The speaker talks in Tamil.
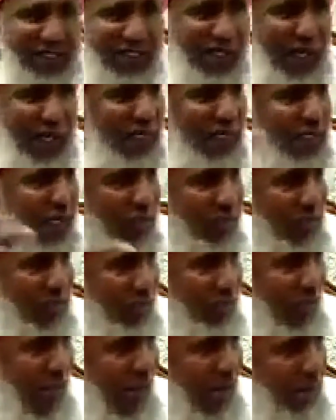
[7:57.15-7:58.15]

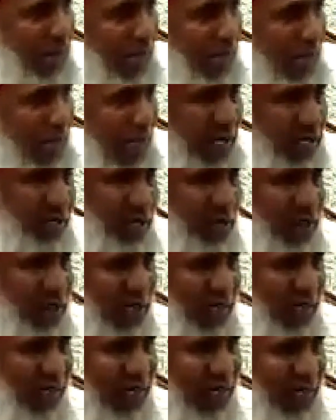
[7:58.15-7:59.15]
சல்லதாசனம் ஆமீன்
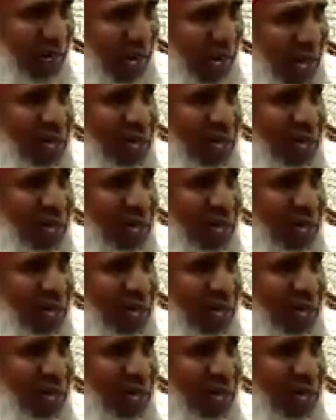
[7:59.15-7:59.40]
சொல்றாங்கன்னா